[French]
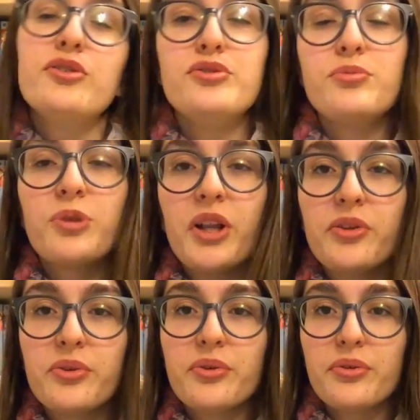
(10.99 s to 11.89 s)
du mois
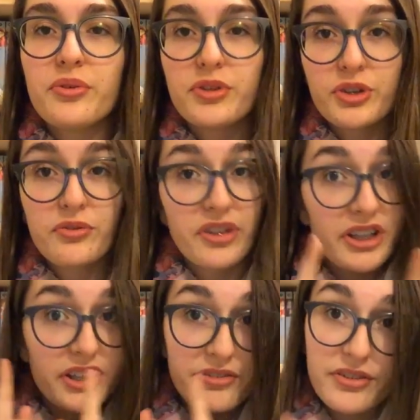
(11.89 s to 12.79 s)
de
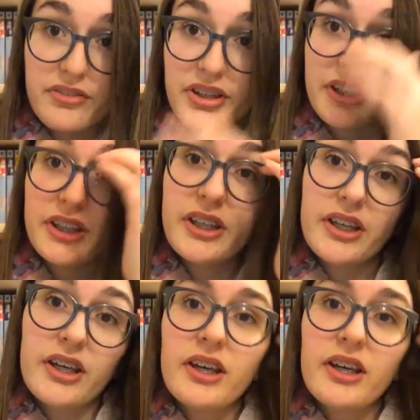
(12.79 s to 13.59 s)
janvier et février.